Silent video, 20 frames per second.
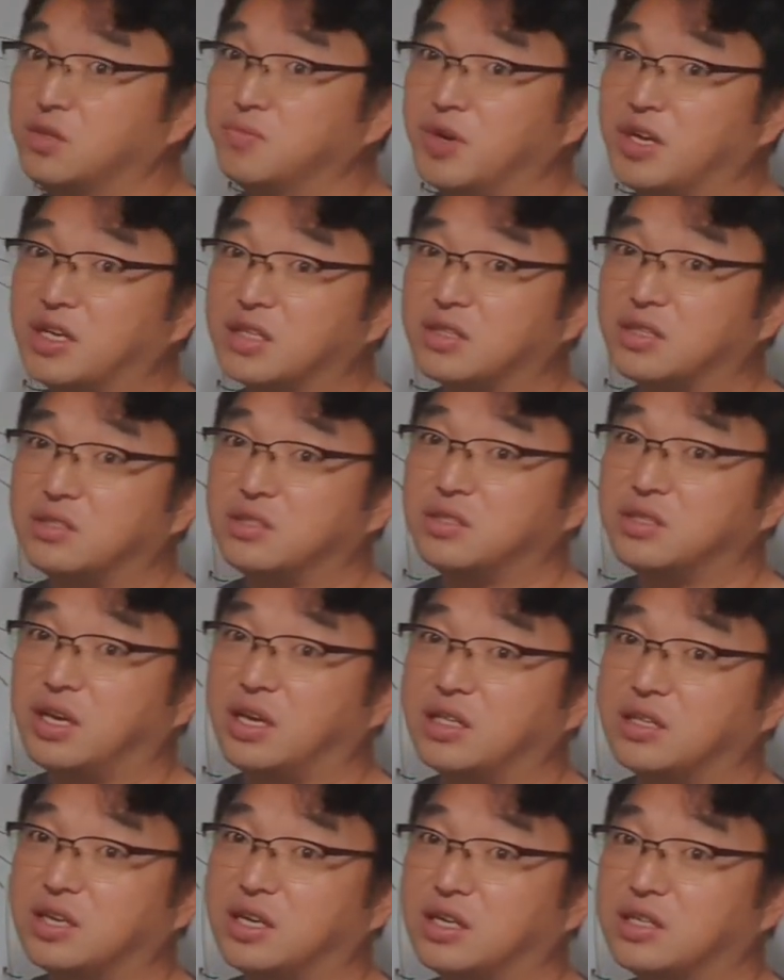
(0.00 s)
얼마나
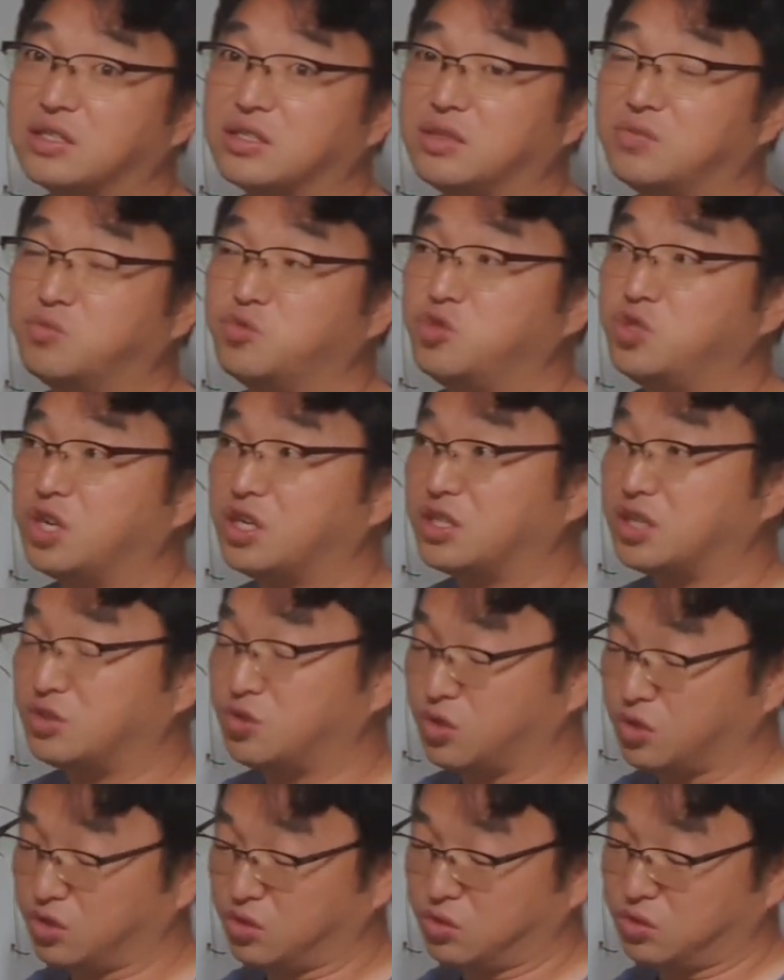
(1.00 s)
떠느냐에 따라서 문제가 될
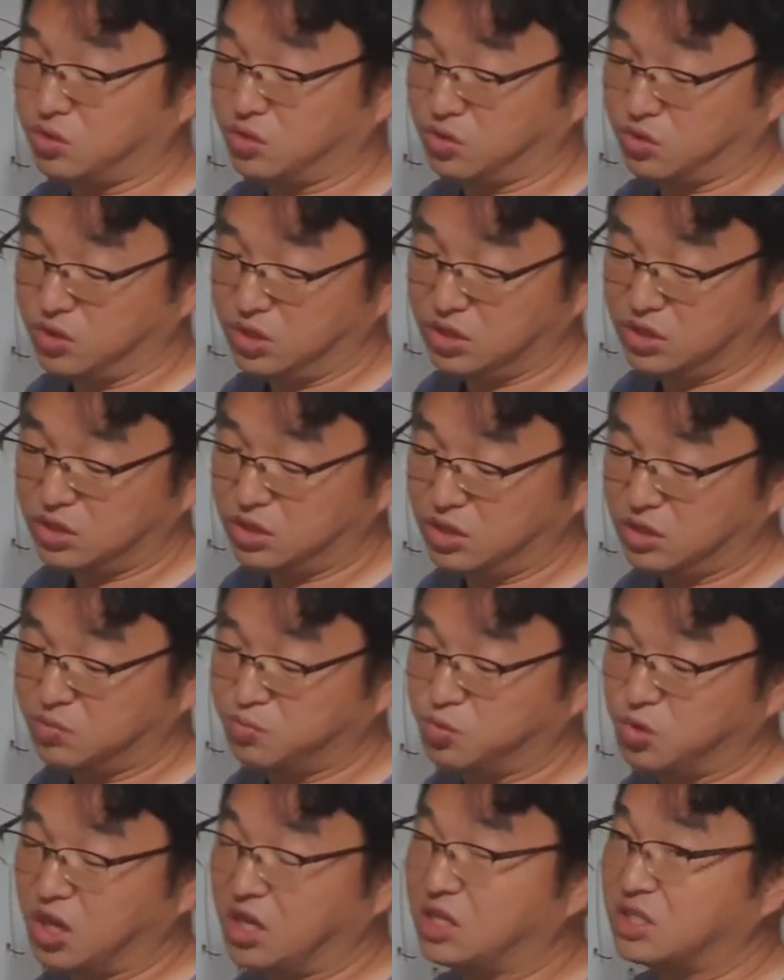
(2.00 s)
수 있거든요. 그래서
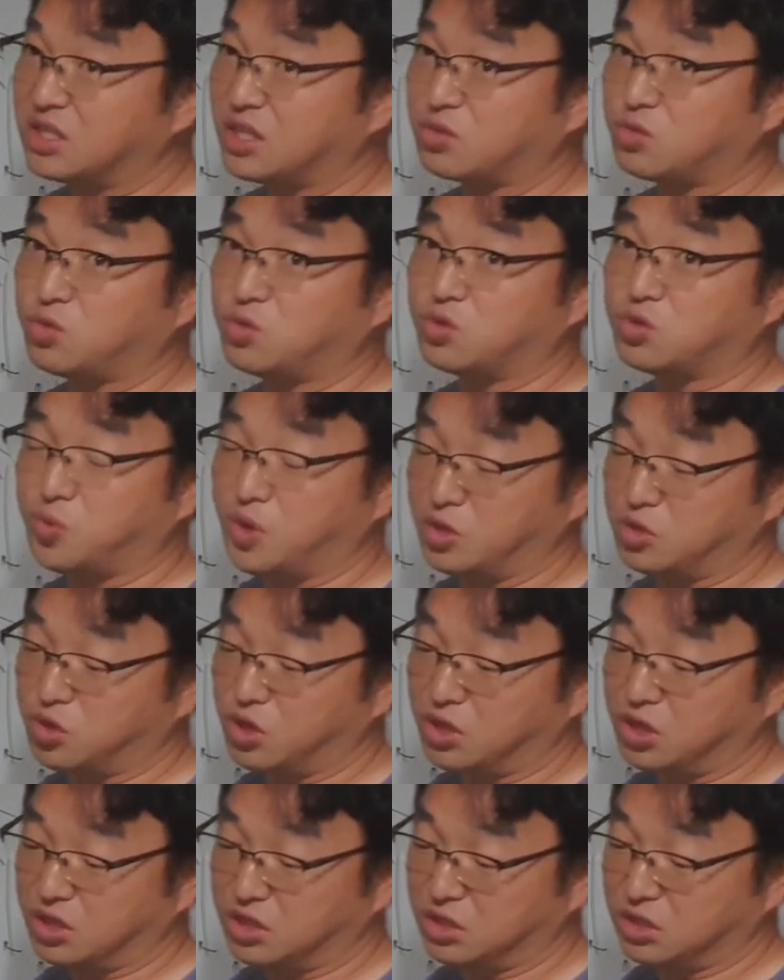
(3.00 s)
이 브레이크 작동을 좀
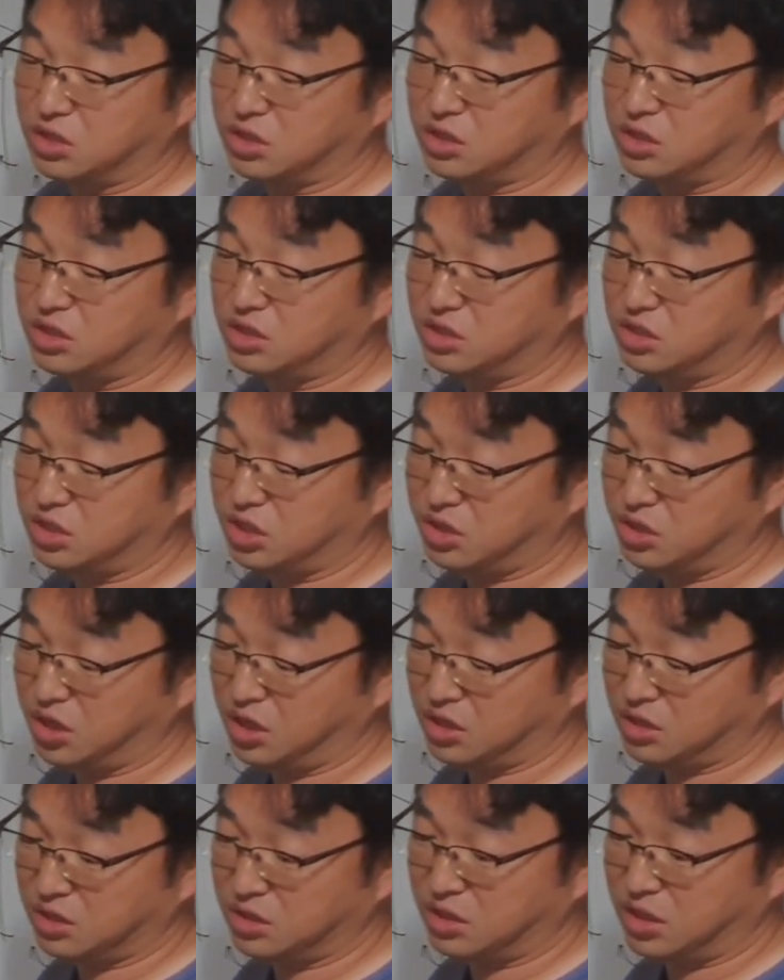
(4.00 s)
해줘야 되는 그런
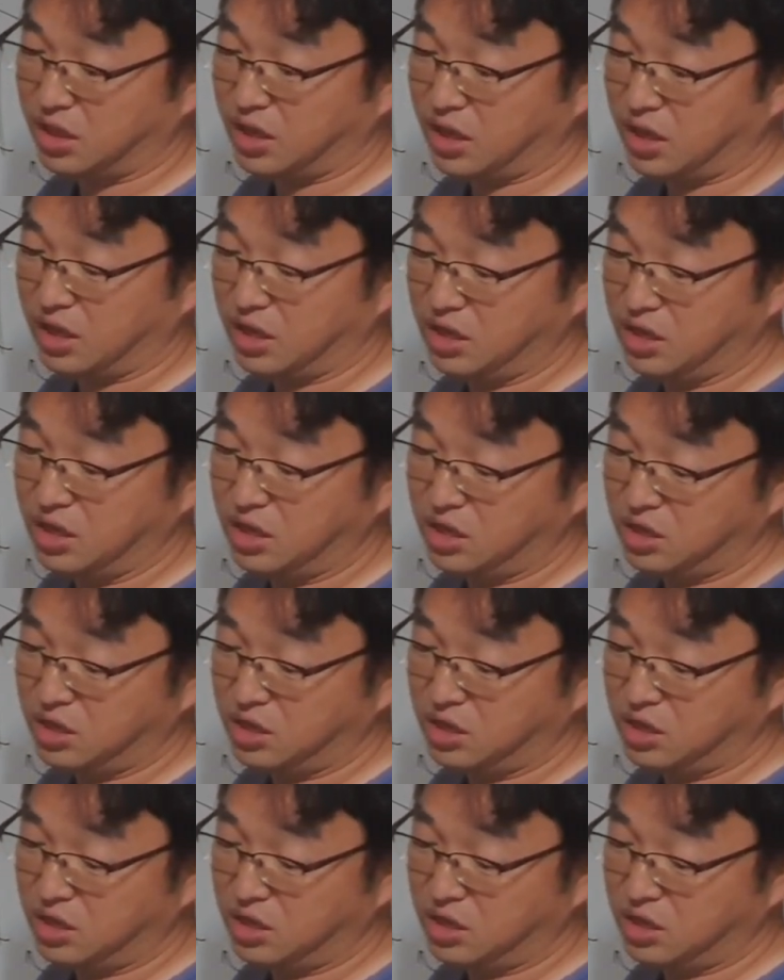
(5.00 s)
제어가 있는데